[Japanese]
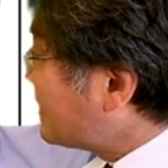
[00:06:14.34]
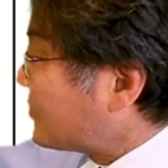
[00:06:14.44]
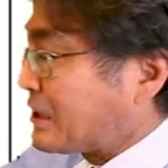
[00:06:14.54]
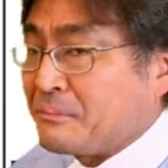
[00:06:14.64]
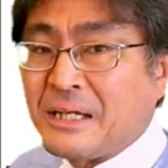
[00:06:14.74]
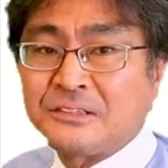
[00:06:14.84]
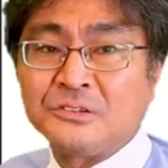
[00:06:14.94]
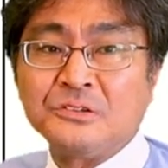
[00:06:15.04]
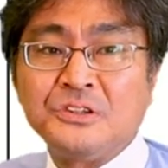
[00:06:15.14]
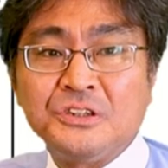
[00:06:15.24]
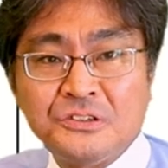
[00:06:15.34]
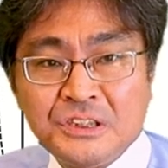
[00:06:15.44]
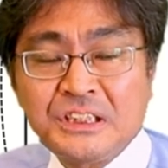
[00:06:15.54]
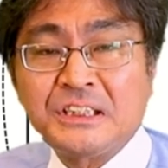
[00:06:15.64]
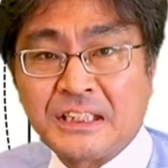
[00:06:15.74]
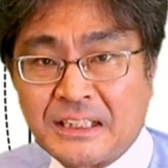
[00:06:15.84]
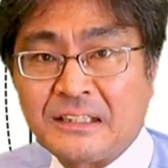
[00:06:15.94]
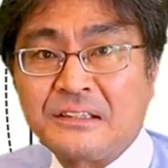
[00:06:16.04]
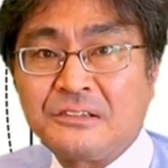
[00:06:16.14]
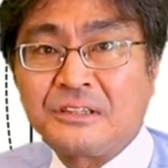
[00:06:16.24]
ていうのが丸の11に当
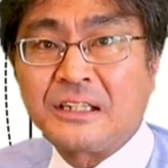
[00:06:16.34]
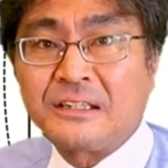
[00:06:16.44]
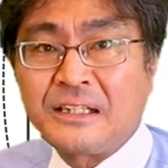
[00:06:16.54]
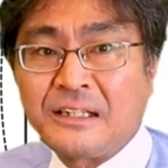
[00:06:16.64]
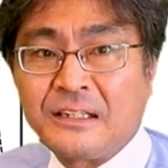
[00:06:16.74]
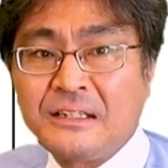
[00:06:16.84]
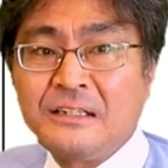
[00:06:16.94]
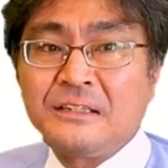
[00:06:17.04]
たってるからね。